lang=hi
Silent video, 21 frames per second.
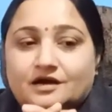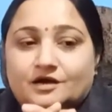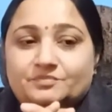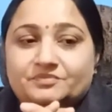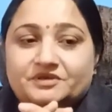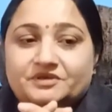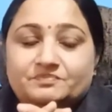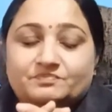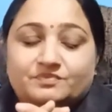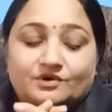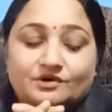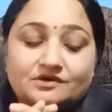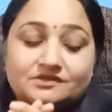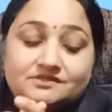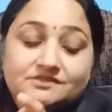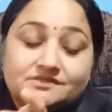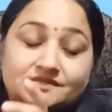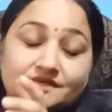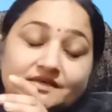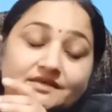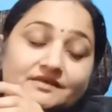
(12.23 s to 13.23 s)
अभी बहुत
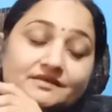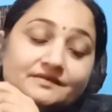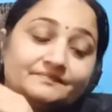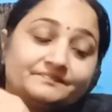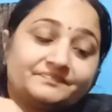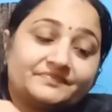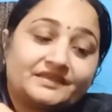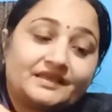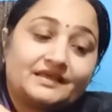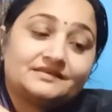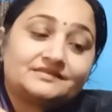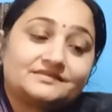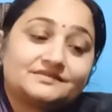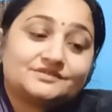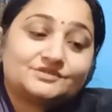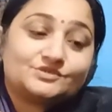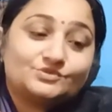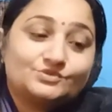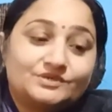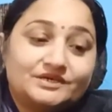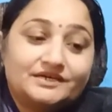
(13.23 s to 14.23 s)
से ऐसे
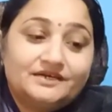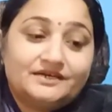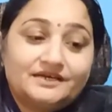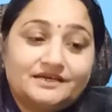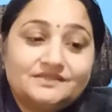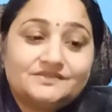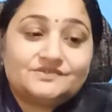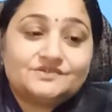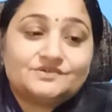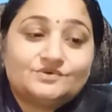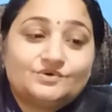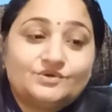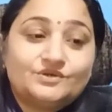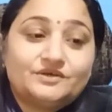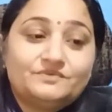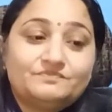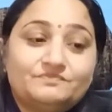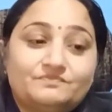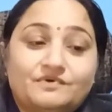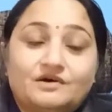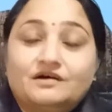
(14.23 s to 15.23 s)
स्टूडेंट हैं
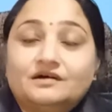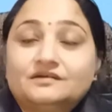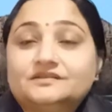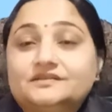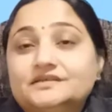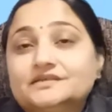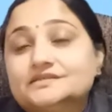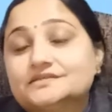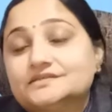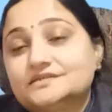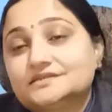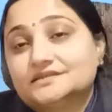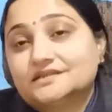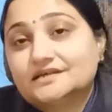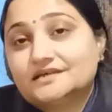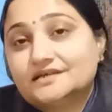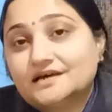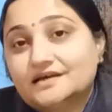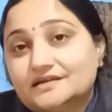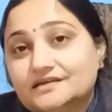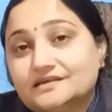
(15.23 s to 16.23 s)
जिन्होंने बहुत ही अच्छी
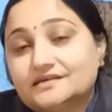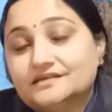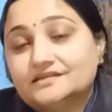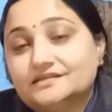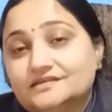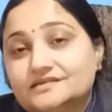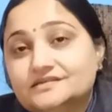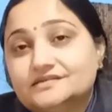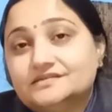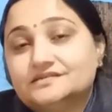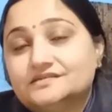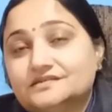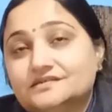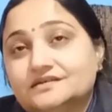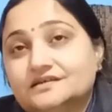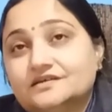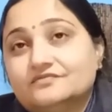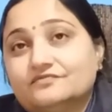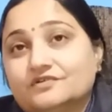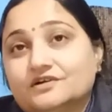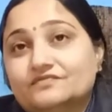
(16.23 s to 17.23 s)
तैयारी की थी
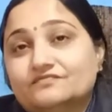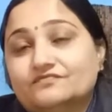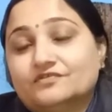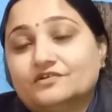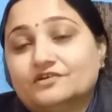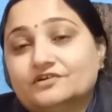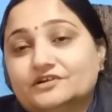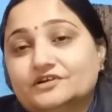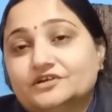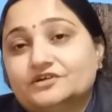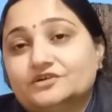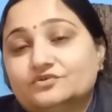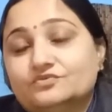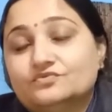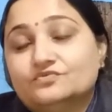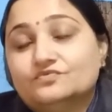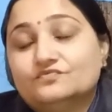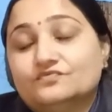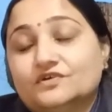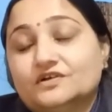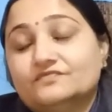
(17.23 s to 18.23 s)
जिनके
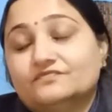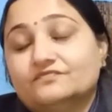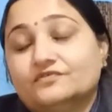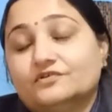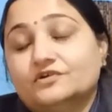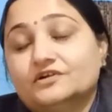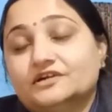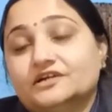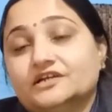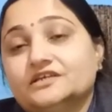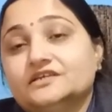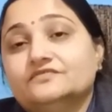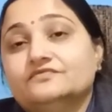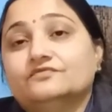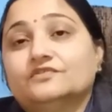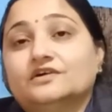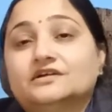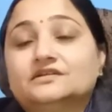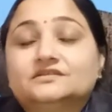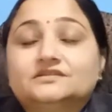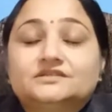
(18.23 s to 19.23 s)
142,
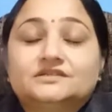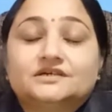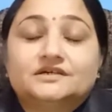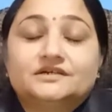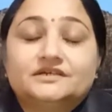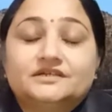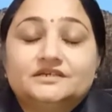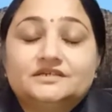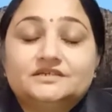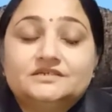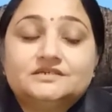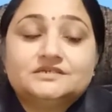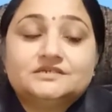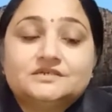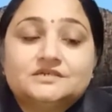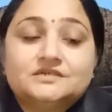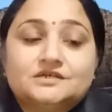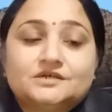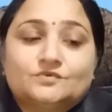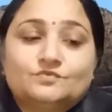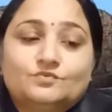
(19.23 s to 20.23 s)
140, 130
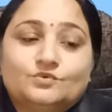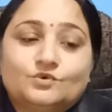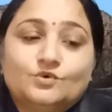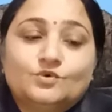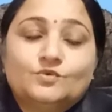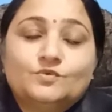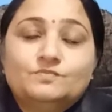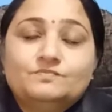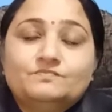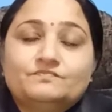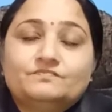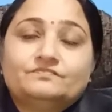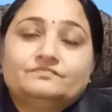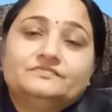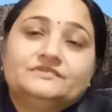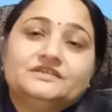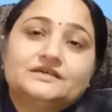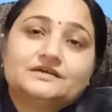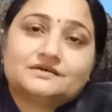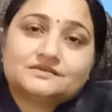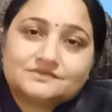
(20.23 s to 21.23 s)
वो
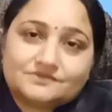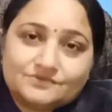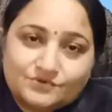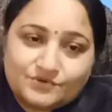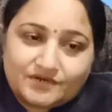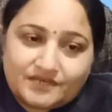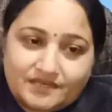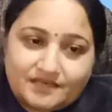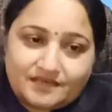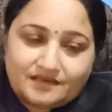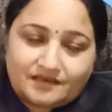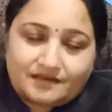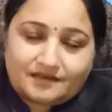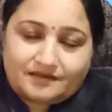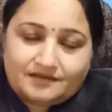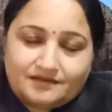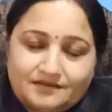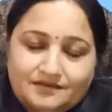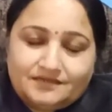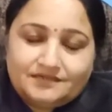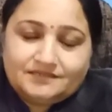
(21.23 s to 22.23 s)
निराश हो रहे हैं
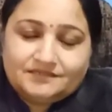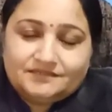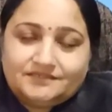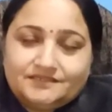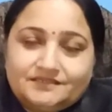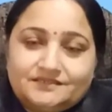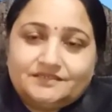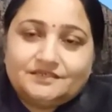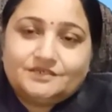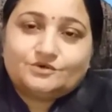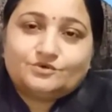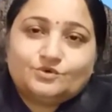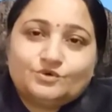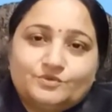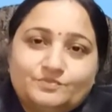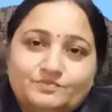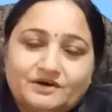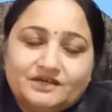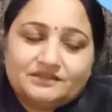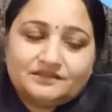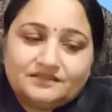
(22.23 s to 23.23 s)
देखिए कोई
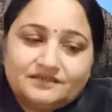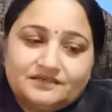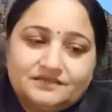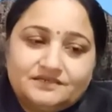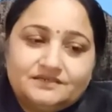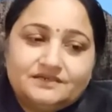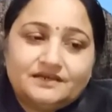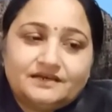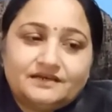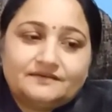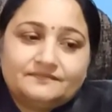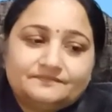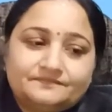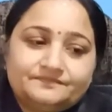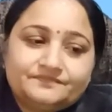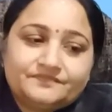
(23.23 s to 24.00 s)
बात नहीं है